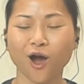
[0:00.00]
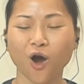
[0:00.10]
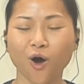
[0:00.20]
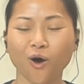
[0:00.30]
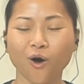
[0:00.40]

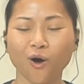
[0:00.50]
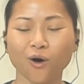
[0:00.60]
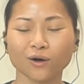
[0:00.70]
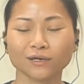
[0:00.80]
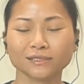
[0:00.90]
ออก
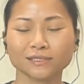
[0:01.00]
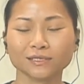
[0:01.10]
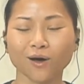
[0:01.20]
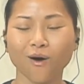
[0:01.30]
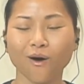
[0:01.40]
ส
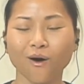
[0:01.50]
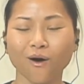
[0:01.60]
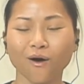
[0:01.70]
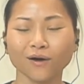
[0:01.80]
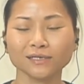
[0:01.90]
อ
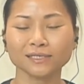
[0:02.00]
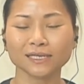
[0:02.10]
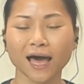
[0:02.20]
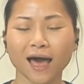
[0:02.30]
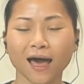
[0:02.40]
ง
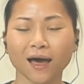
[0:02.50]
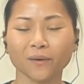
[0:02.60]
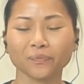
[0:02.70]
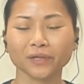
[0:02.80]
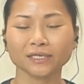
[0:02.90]
สาม
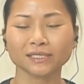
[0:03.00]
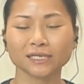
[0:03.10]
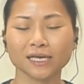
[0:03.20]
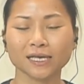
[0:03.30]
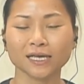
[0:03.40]

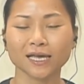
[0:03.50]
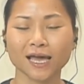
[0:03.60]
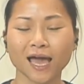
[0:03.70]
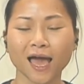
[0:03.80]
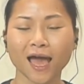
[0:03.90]
สี่
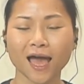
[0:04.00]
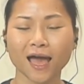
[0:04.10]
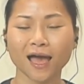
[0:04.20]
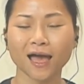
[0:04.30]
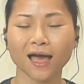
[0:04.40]

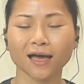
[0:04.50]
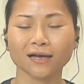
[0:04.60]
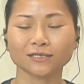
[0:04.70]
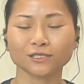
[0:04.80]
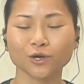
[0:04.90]
ห้า
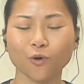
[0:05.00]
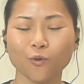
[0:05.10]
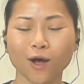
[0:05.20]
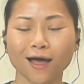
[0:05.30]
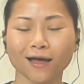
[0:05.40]
ช่อง
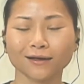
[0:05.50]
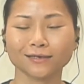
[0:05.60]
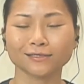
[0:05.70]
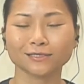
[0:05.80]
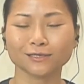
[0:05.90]
ว่าง
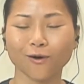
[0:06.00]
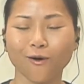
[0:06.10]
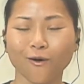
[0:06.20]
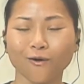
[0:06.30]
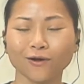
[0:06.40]
สอ
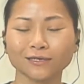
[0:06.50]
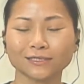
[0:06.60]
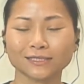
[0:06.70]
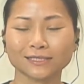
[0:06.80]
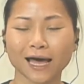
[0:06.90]
ง
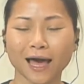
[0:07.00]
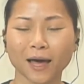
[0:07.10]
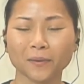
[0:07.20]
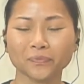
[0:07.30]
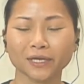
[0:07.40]
สาม
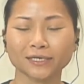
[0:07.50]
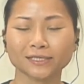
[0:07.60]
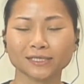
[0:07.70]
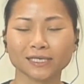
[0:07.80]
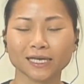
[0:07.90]

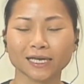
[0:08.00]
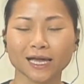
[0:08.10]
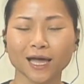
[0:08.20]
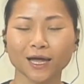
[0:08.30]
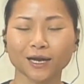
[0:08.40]
สี่
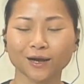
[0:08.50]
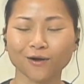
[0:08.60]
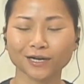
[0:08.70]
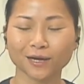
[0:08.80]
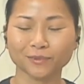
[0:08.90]
ลอ
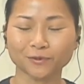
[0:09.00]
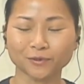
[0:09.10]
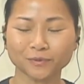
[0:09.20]
งทำดู